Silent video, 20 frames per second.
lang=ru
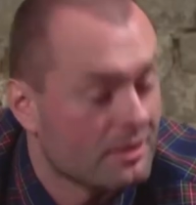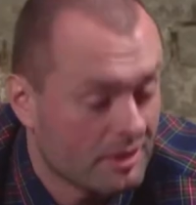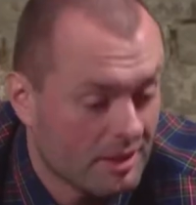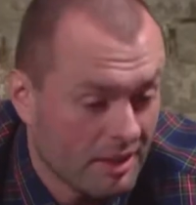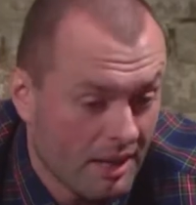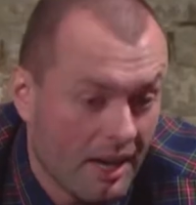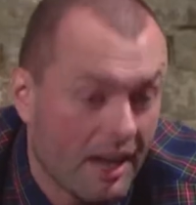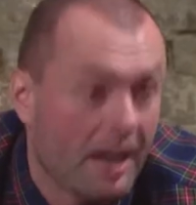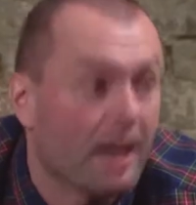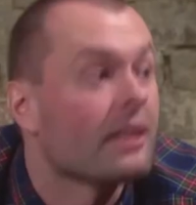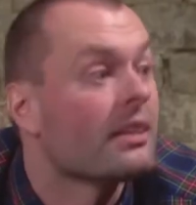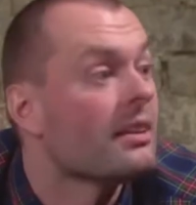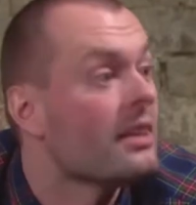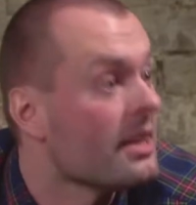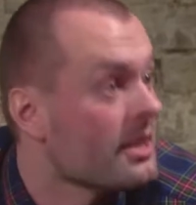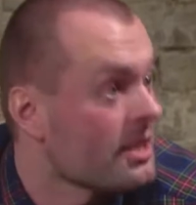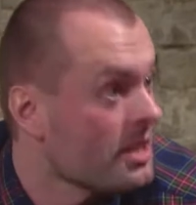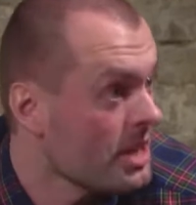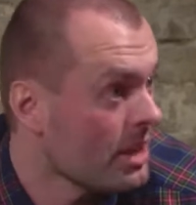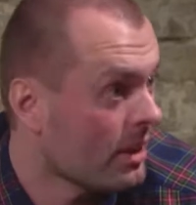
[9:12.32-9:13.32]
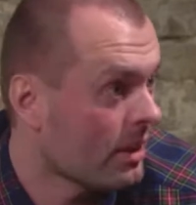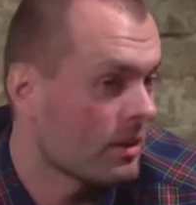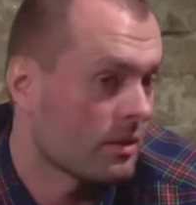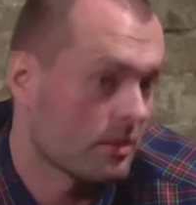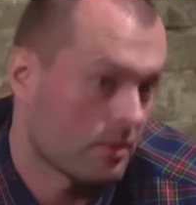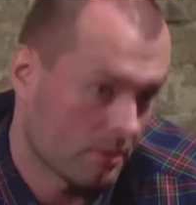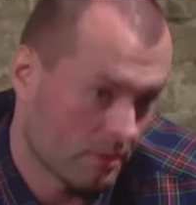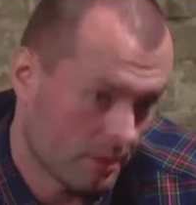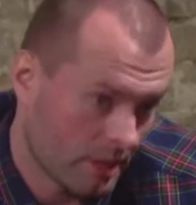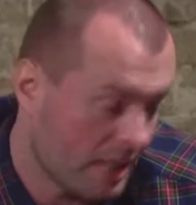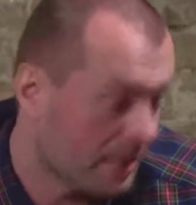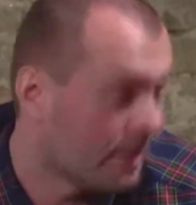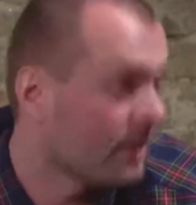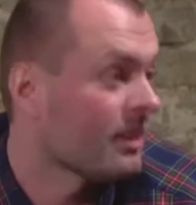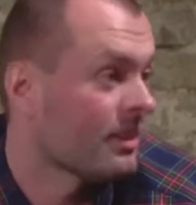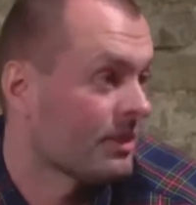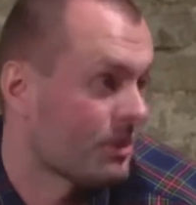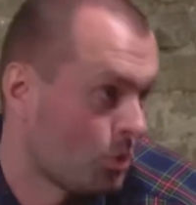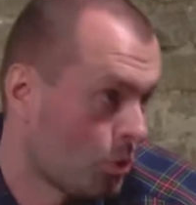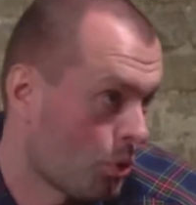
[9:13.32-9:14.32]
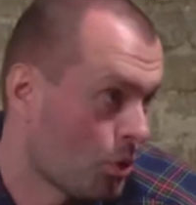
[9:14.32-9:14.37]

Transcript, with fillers: Да, для них это то,